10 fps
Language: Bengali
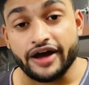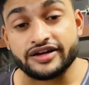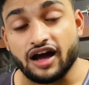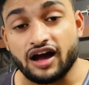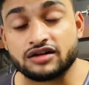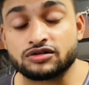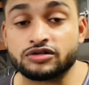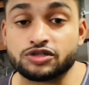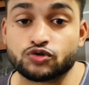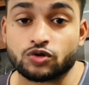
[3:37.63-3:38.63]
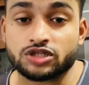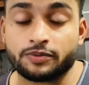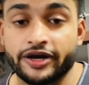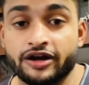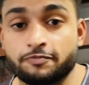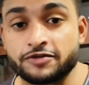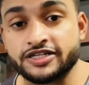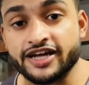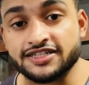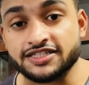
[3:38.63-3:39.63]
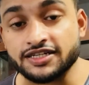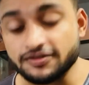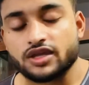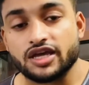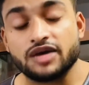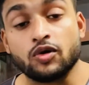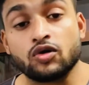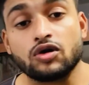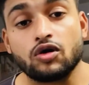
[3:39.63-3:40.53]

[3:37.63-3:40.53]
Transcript: অ্যান্ড আখরোট ইউজ করতে পারেন আপনার ডায়েটে এবং